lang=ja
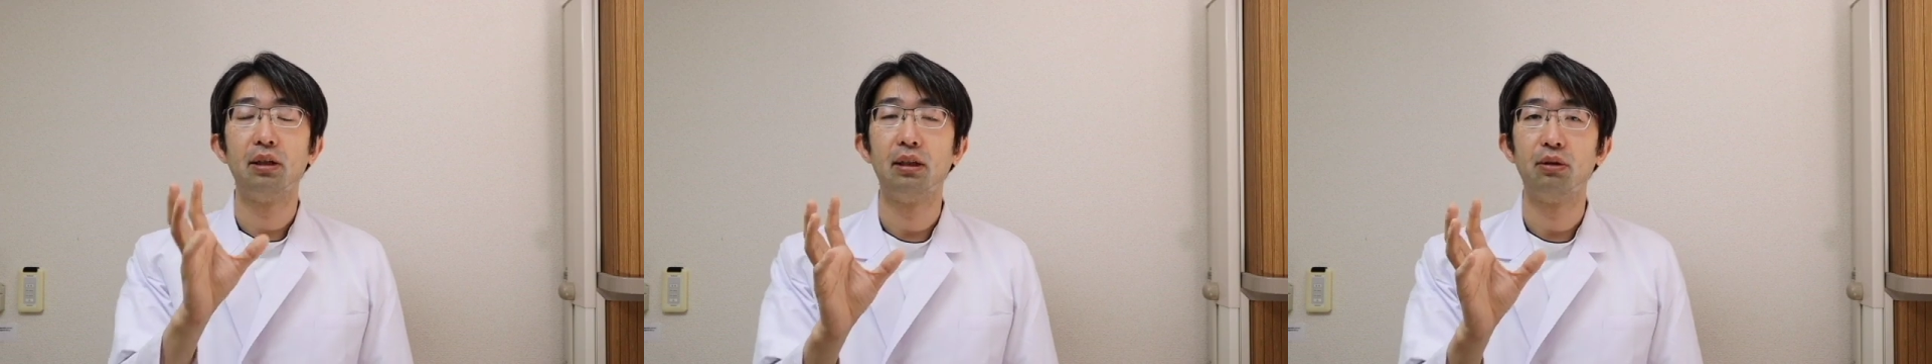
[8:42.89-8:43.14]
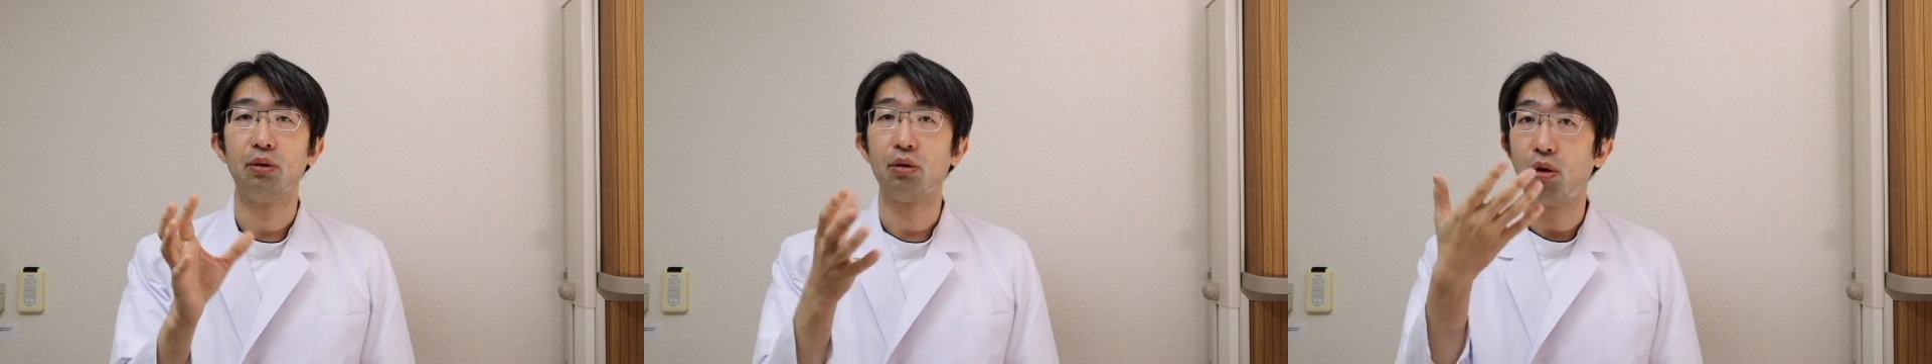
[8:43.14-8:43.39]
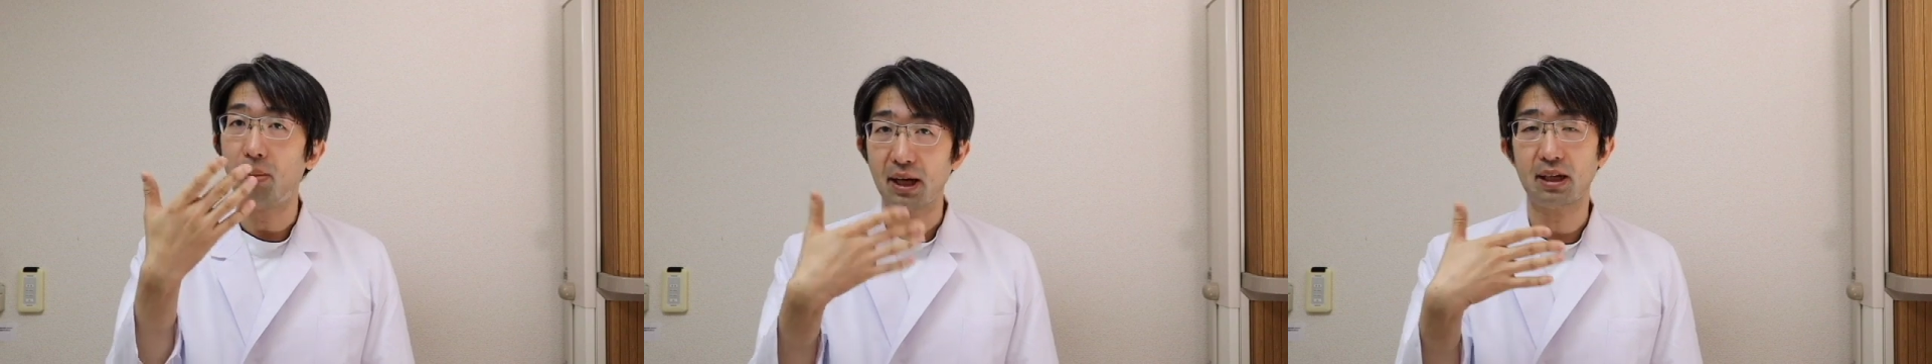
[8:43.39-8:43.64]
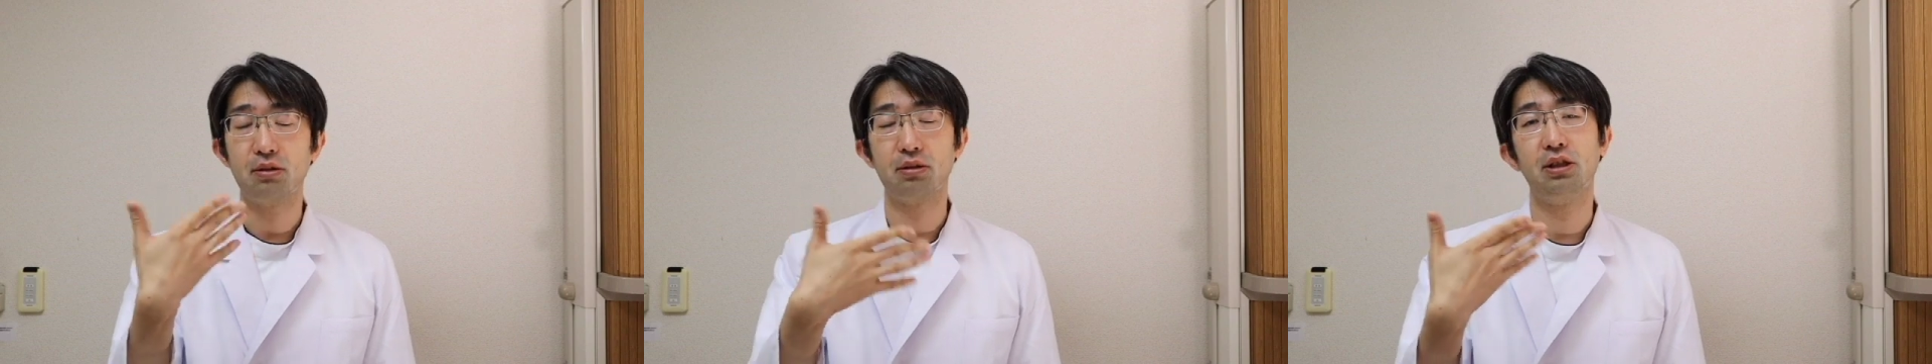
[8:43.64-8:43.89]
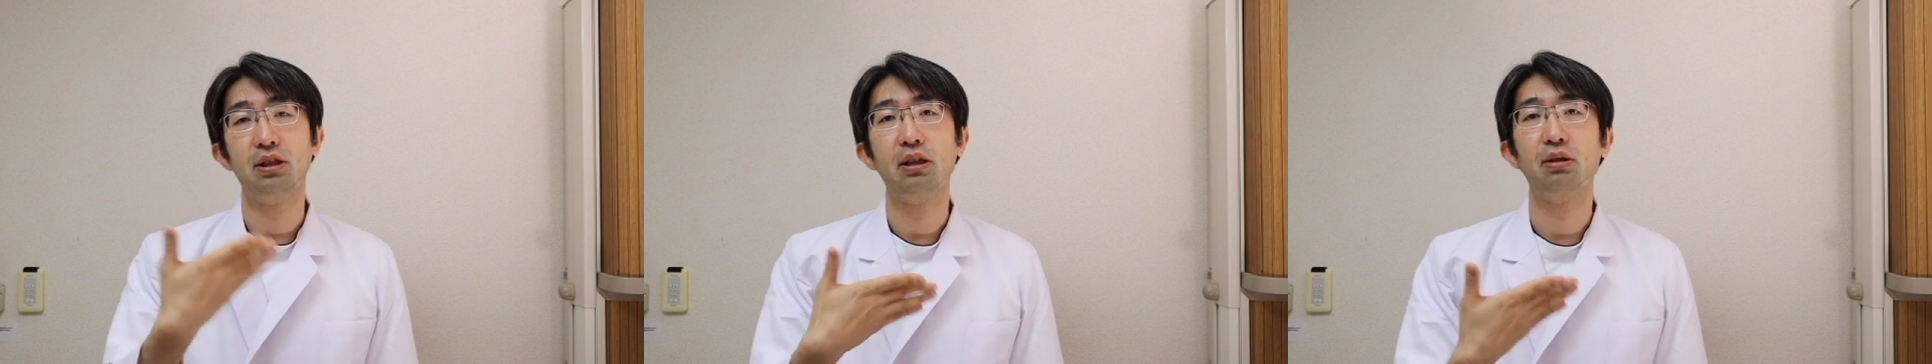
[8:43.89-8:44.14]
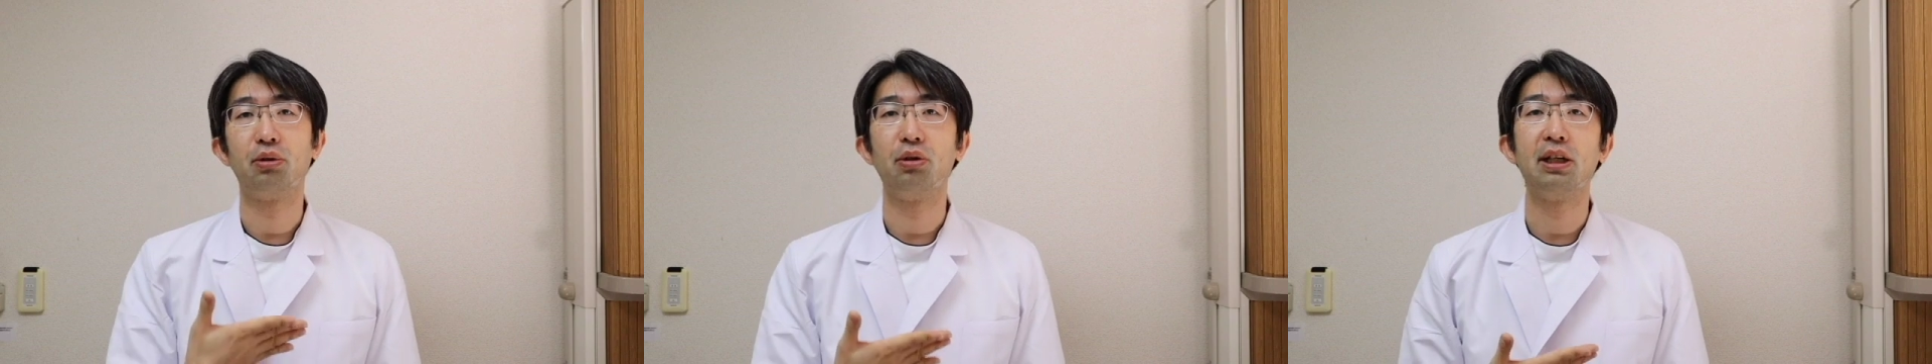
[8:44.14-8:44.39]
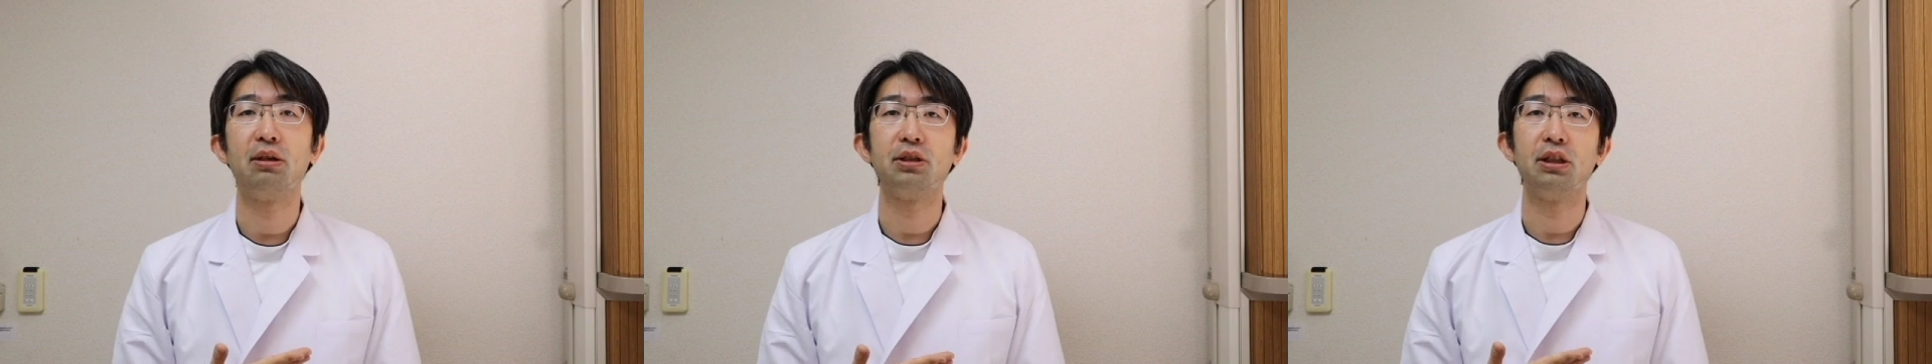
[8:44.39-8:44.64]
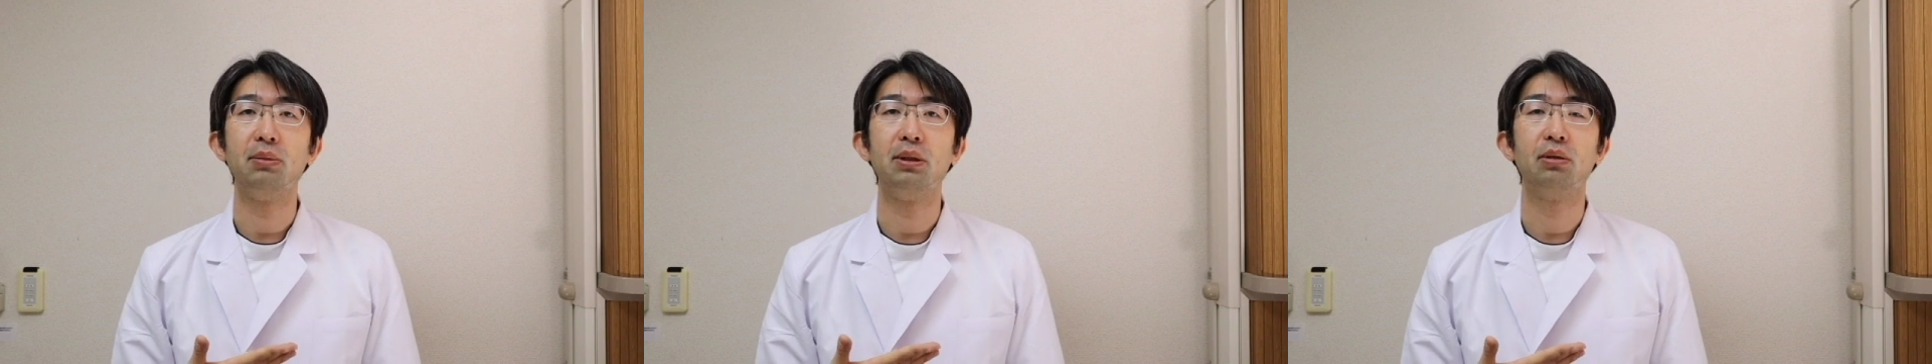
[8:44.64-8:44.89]
あの細かく シーティー を取り直
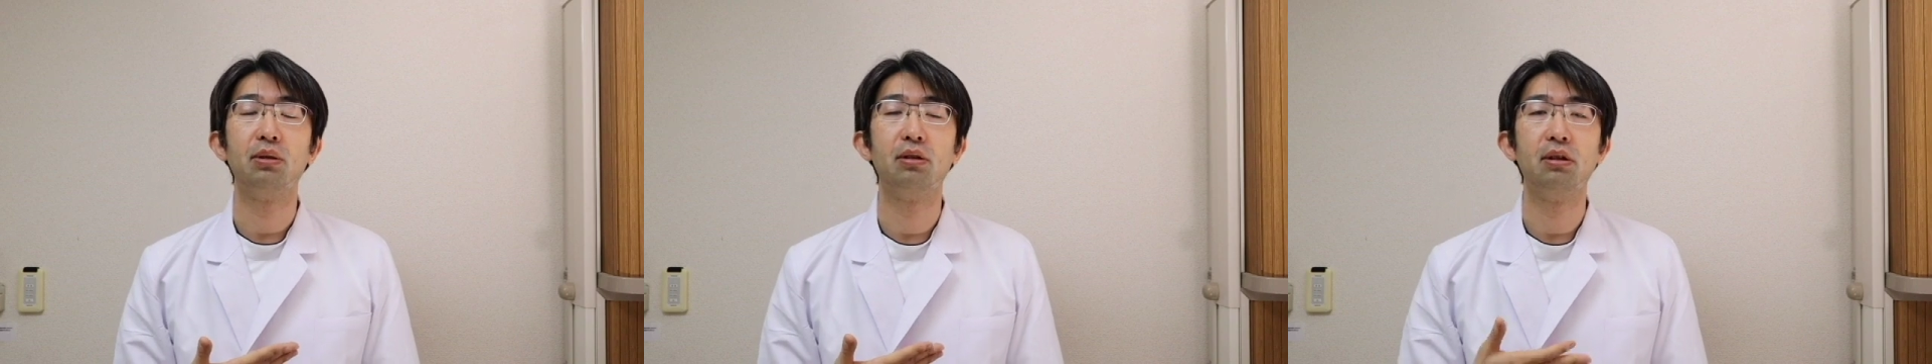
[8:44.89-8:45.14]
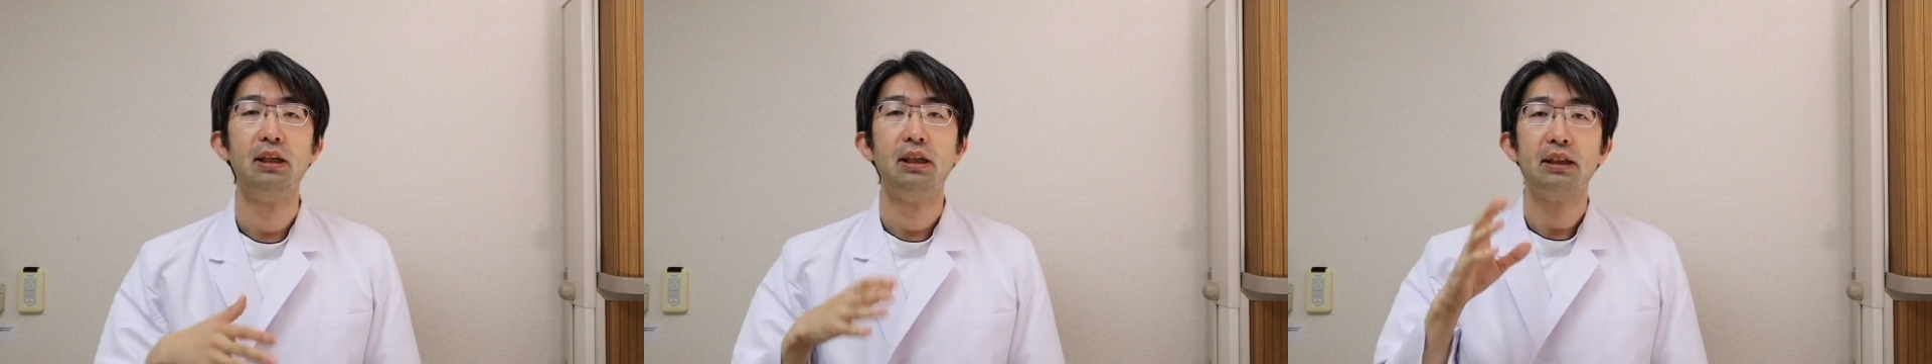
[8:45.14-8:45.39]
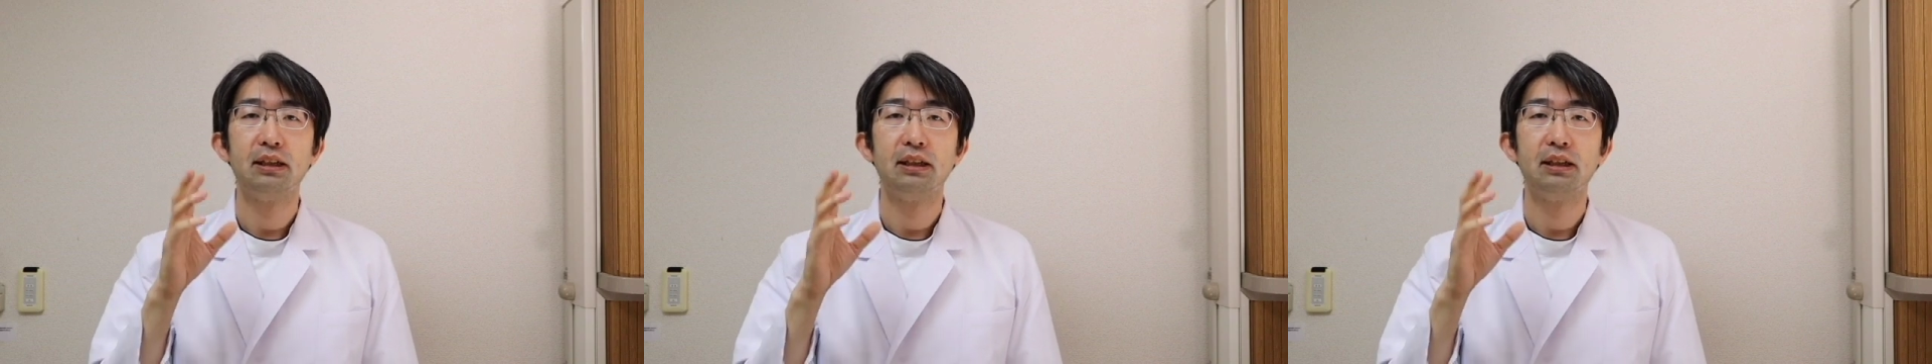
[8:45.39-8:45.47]
してみると